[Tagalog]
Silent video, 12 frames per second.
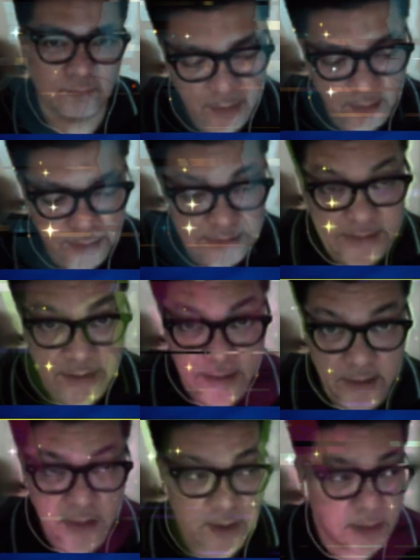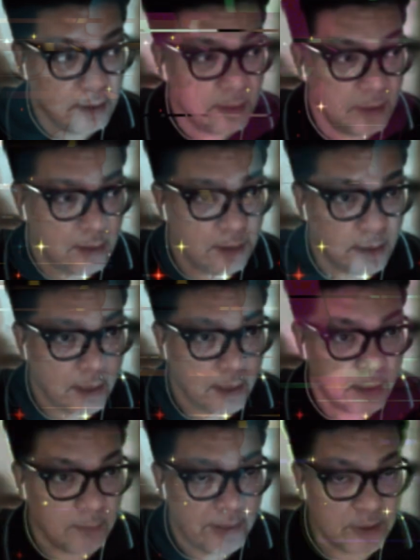Honestly,
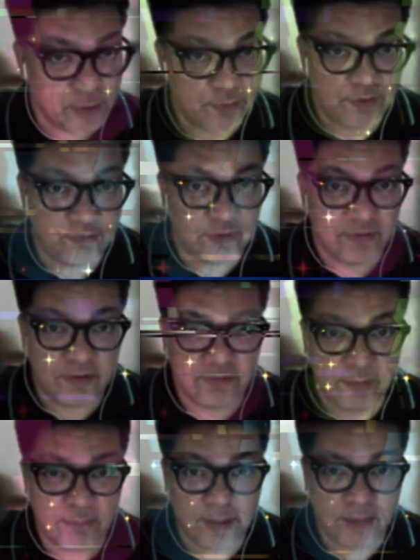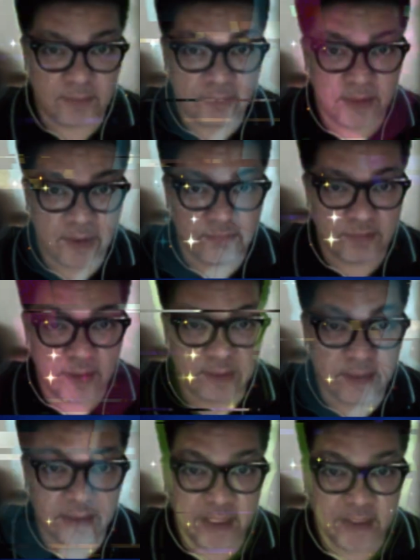uh, medyo 50-50 pa yung deepfake
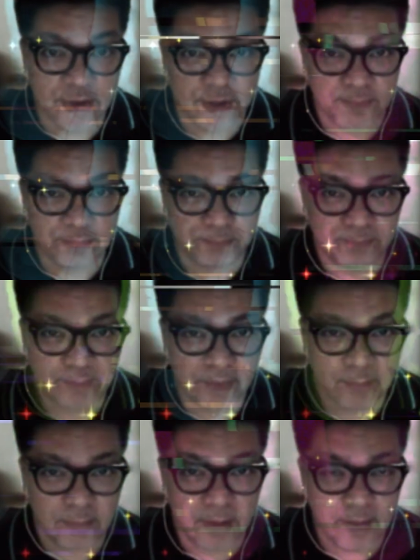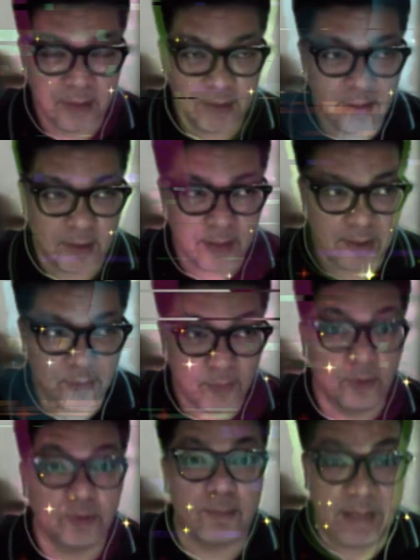detection. Uh, yung
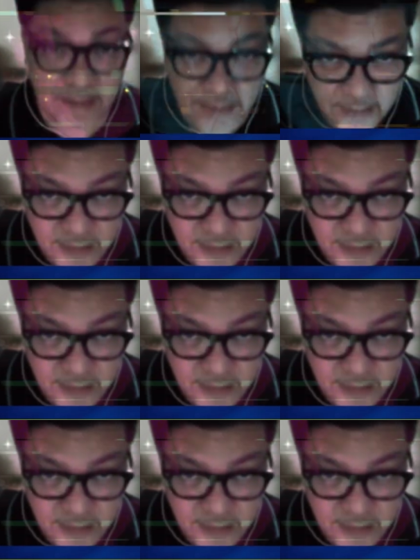automated